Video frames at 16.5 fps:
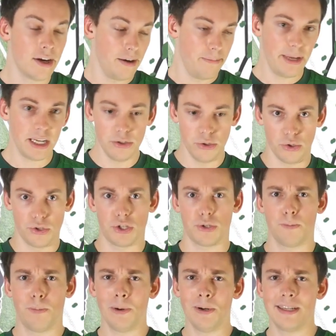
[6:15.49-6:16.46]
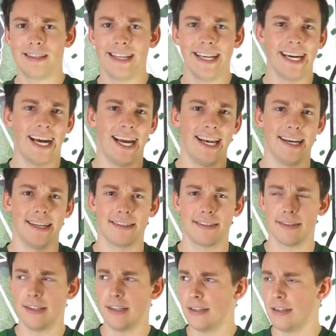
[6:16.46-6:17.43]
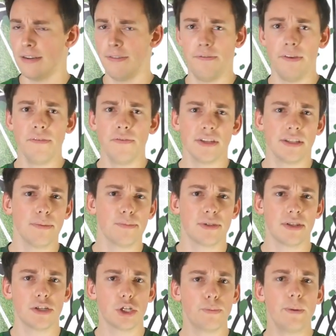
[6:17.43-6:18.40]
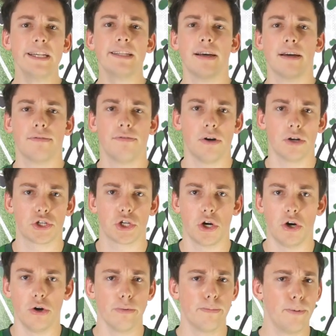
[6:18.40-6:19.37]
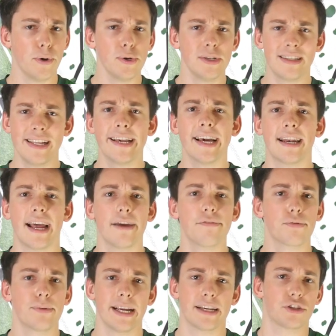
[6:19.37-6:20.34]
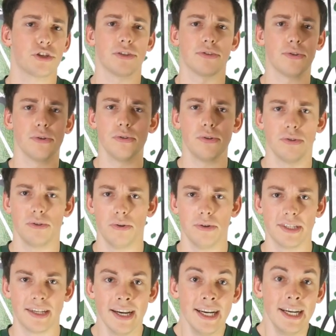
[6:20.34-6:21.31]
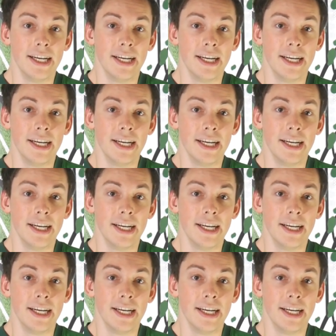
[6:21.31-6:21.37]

Mehr News, Bundesliga-Highlights, eine FIFA 17 Spieltag-Vorschau, Bundesliga-Live-Reactions und und und.